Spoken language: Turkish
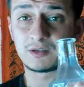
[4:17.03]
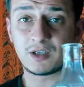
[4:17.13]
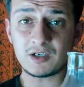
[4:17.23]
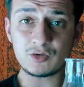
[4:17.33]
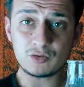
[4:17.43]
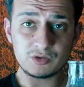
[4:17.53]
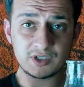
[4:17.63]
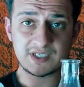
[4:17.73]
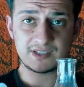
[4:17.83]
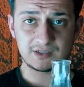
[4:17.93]
Daha
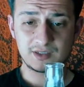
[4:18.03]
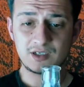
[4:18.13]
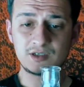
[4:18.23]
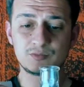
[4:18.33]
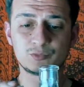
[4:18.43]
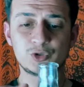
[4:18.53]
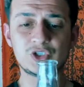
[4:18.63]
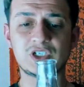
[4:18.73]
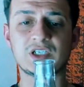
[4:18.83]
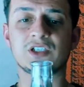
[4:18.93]
sonrasında bu
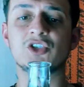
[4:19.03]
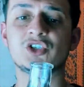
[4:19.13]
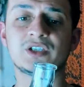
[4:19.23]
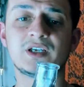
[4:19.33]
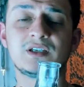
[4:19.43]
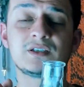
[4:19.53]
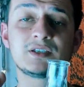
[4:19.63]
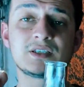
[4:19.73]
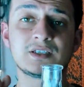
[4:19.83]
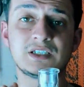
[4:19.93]
şişenin içine
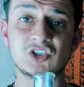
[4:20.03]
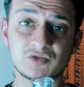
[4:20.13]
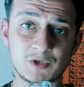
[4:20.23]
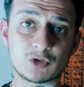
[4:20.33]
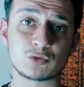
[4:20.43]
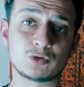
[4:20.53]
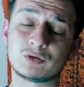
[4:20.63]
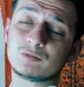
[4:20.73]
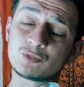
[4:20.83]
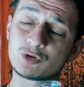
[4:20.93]
içme
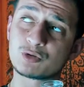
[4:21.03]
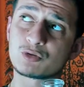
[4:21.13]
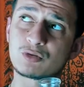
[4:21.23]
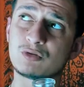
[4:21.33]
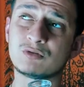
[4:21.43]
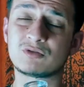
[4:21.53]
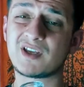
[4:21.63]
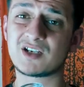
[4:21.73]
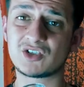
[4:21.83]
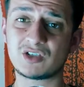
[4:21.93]
suyu, musluk suyunu
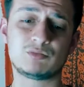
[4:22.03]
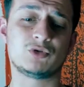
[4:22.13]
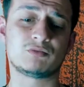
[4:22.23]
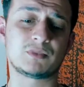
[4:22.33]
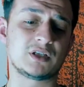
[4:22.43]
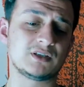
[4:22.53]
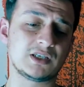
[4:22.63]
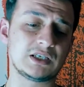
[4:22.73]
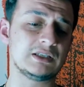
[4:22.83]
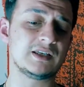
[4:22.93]
tercih etmiyorum ben.
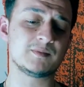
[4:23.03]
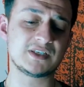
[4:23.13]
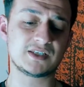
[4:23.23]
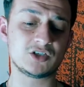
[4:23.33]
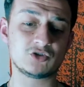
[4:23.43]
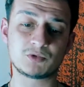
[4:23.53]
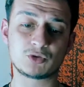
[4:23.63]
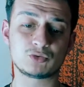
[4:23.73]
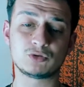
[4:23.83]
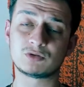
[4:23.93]
E, temiz içme
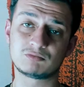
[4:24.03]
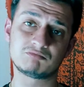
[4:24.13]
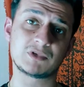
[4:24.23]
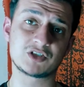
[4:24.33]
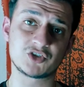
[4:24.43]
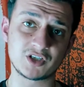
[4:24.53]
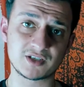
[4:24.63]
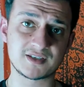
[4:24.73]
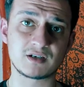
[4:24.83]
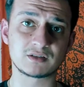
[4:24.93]
suyu bence
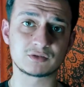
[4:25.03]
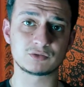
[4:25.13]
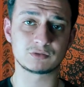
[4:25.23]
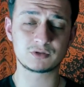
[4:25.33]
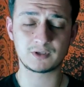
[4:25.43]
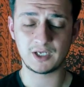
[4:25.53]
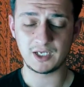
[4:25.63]
daha sağlıklı olur.